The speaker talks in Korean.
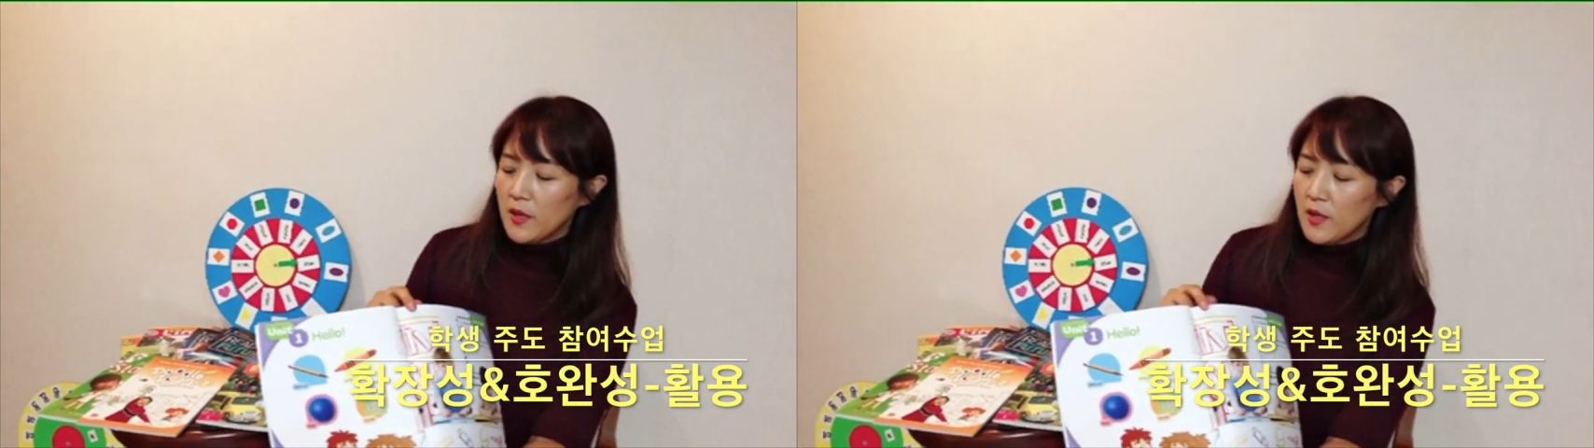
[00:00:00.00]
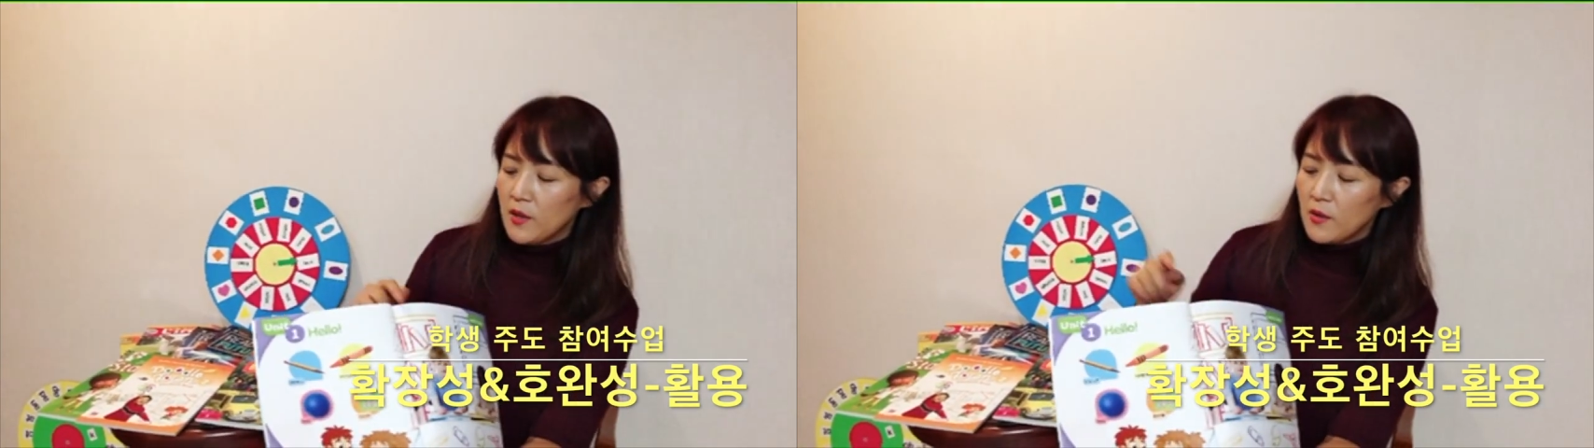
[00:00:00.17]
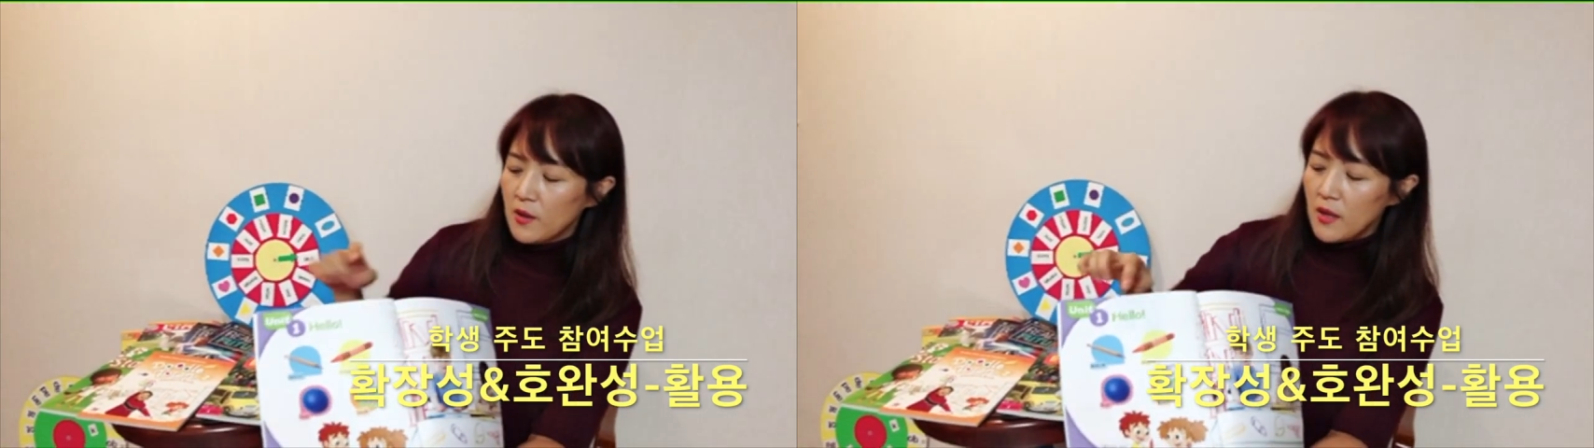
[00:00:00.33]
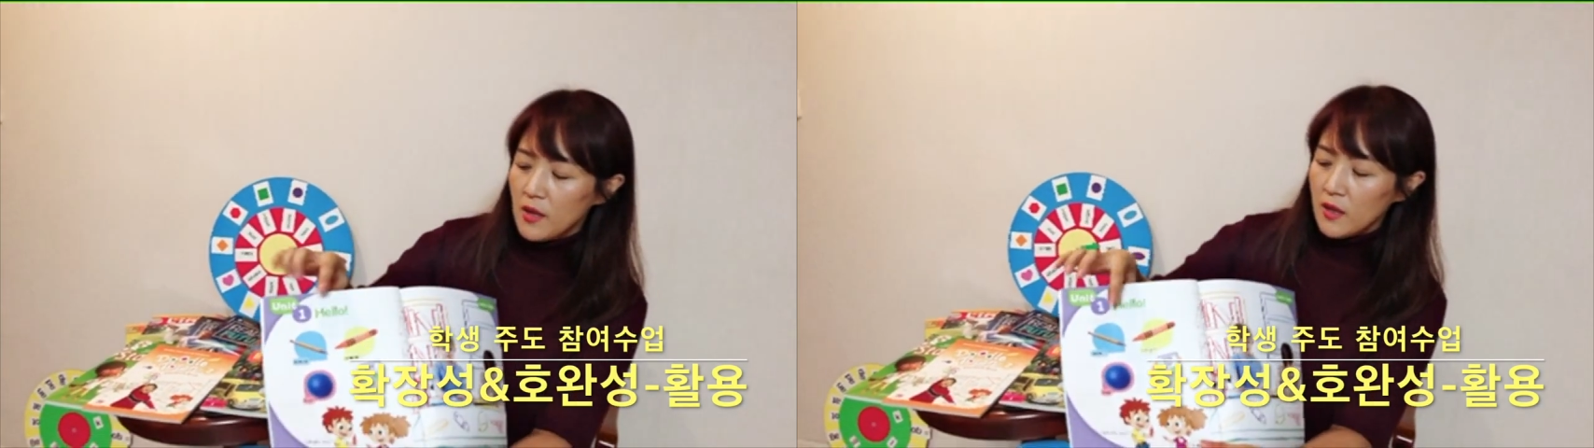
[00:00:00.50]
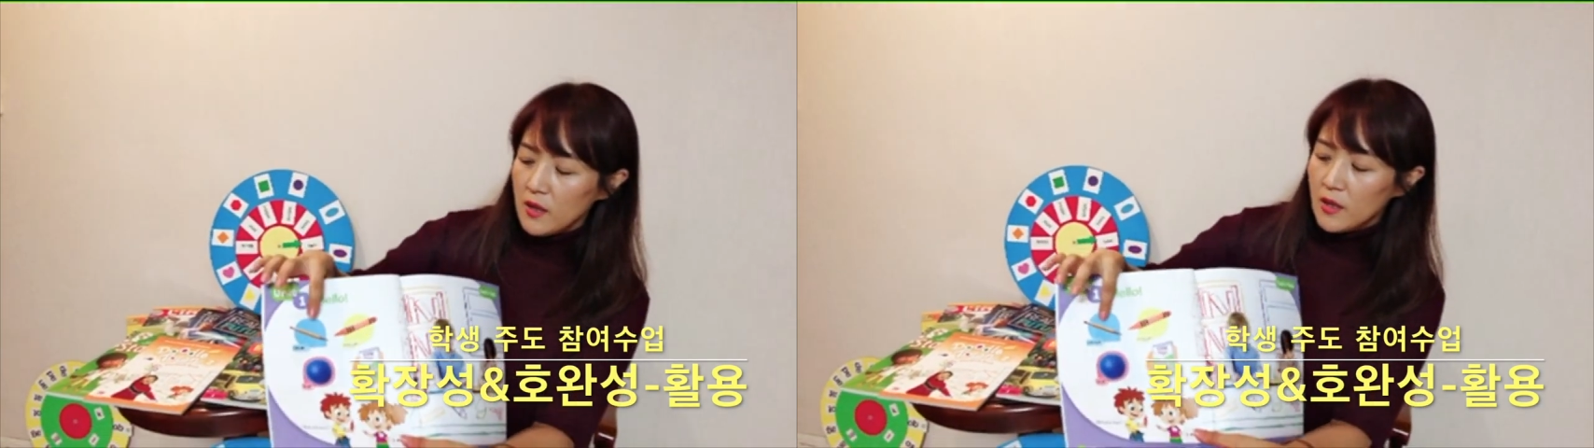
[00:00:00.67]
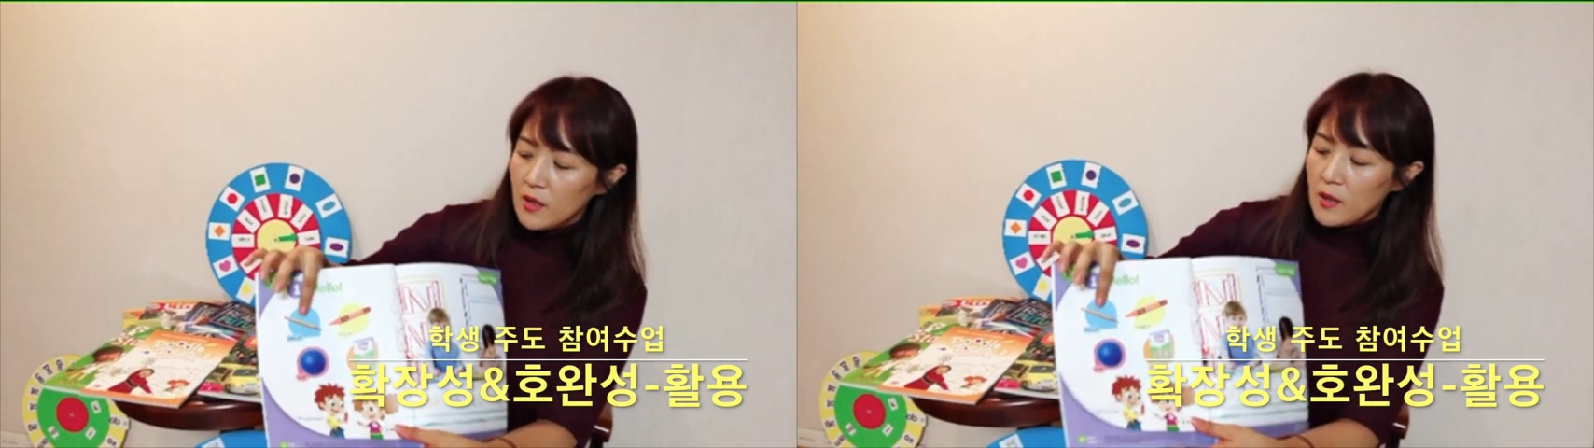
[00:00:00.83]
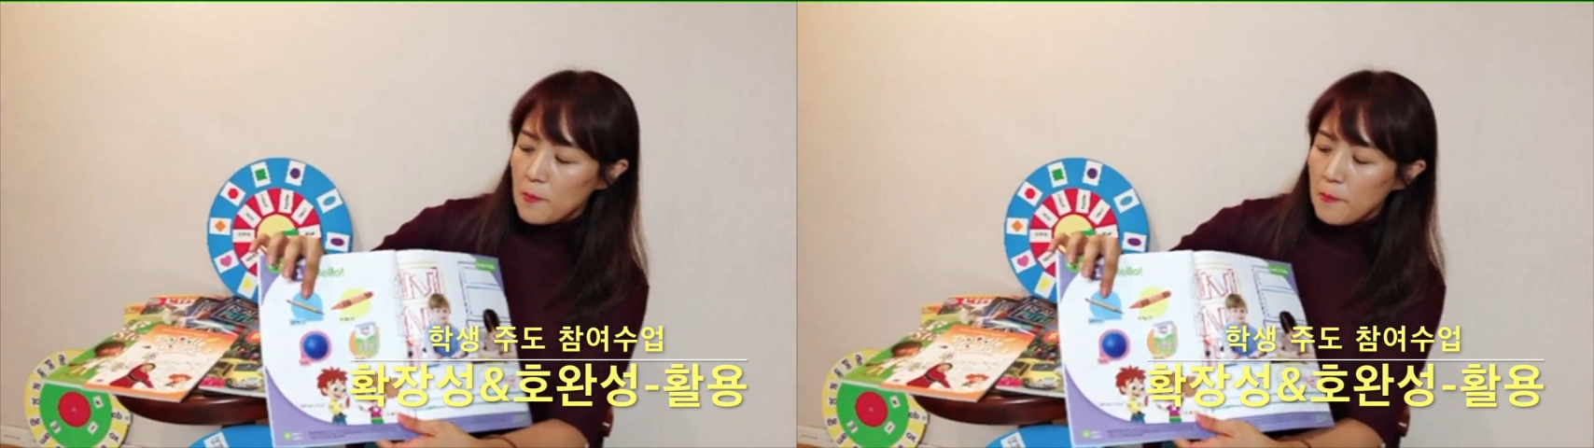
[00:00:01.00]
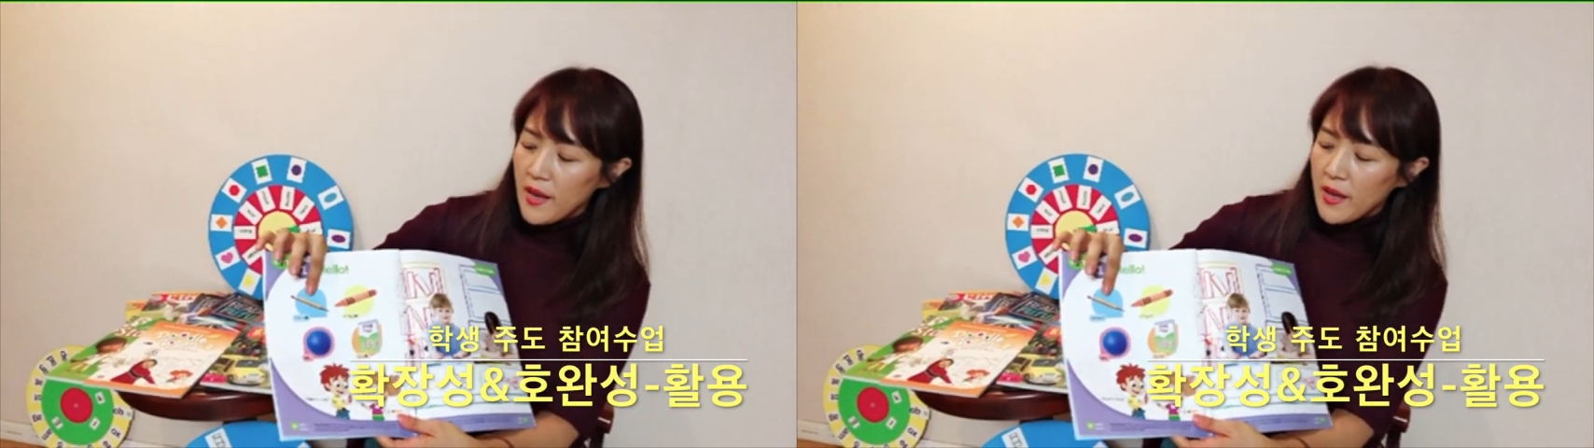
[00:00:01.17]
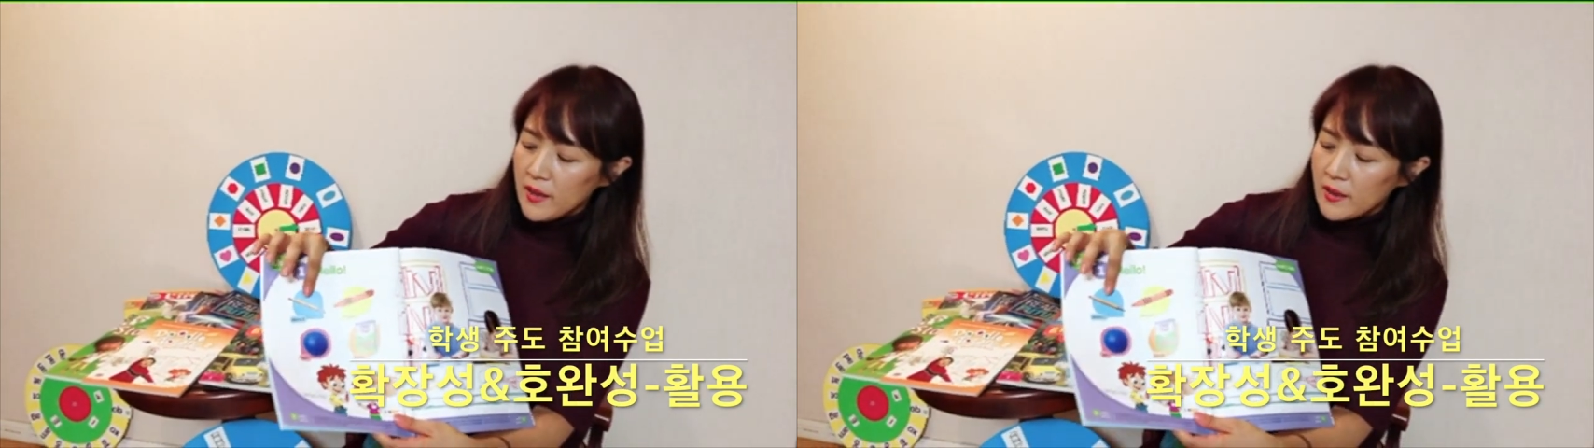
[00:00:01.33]
이렇게
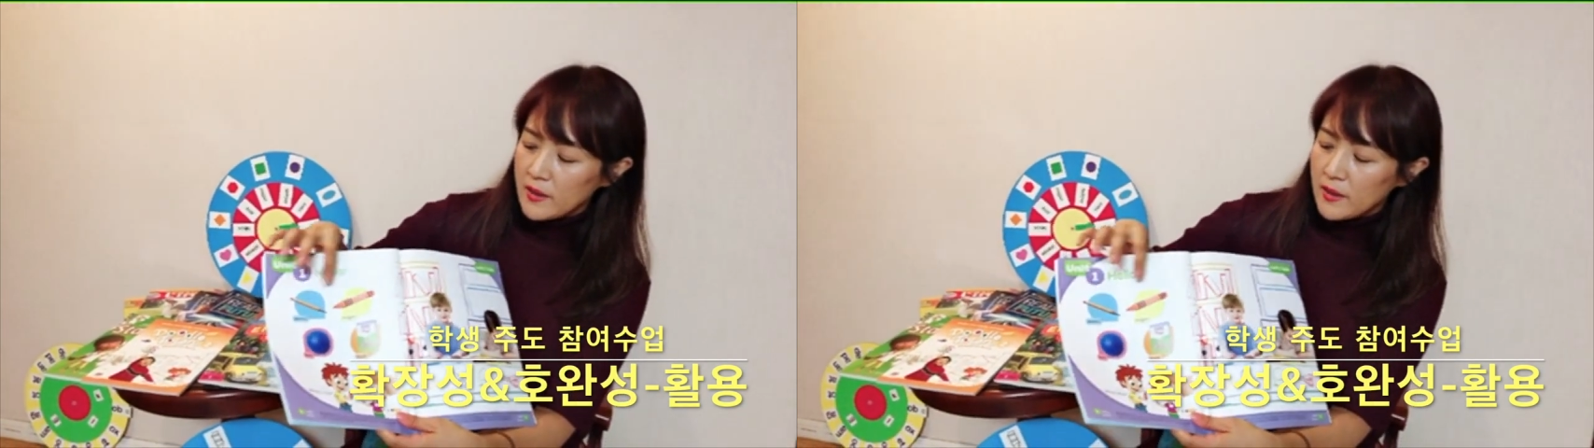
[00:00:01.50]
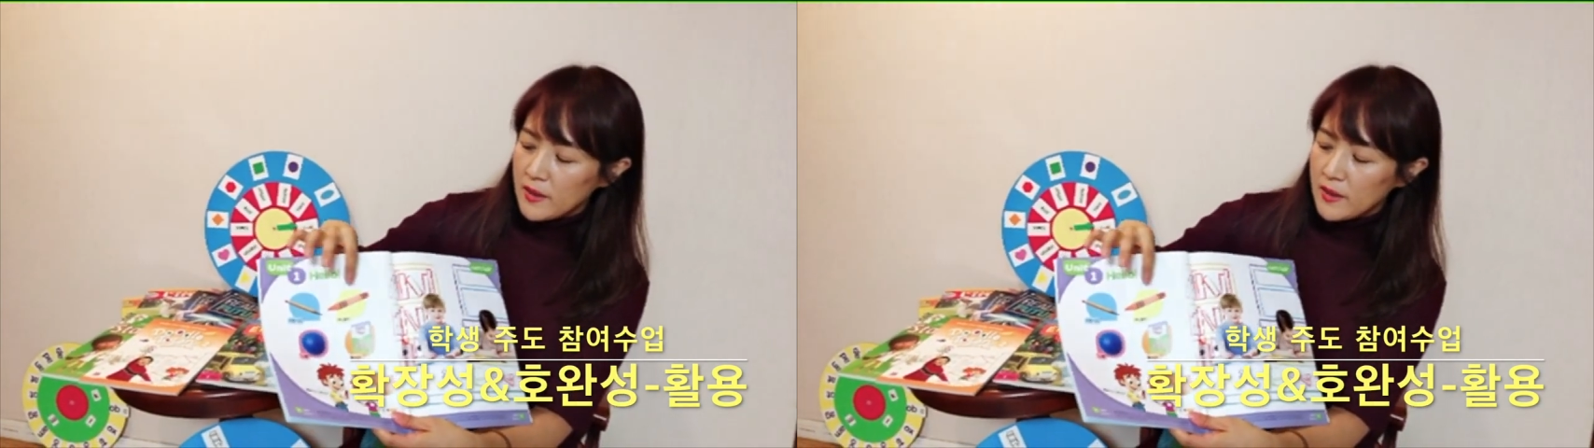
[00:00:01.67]
펜,